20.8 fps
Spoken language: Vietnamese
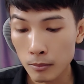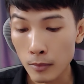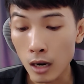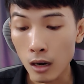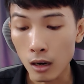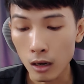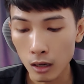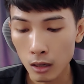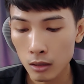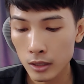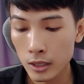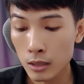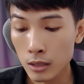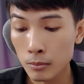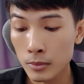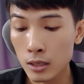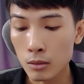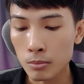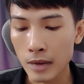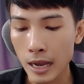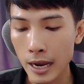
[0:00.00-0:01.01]
bừa luôn như giống
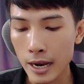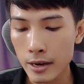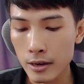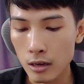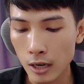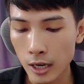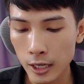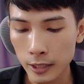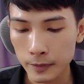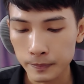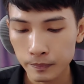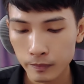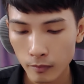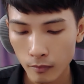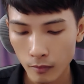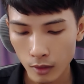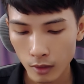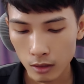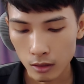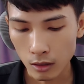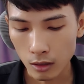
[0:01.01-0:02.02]
như lúc nãy được ha
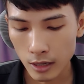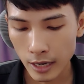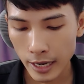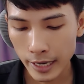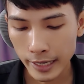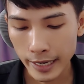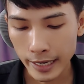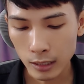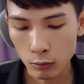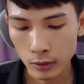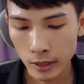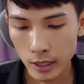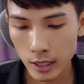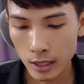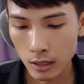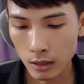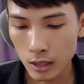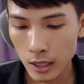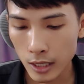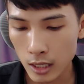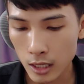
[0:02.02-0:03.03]
đó hai hàng đầu tiên
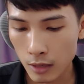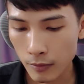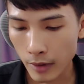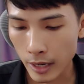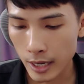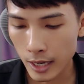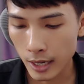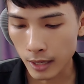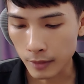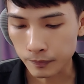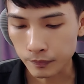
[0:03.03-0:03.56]
cứ ghi như vậy ha